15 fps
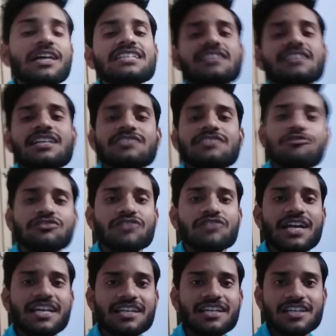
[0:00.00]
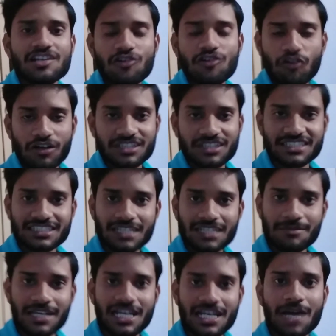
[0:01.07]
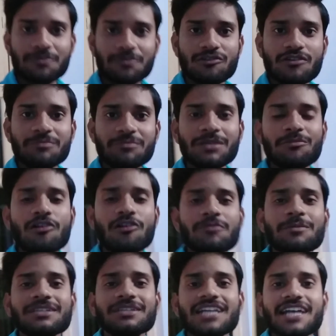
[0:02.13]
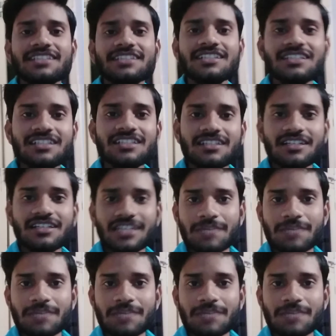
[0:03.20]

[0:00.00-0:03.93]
नाश्ता हो चुका है और जैसे कि मैंने आपको अपने ब्लॉग में बताया था कि हम्म।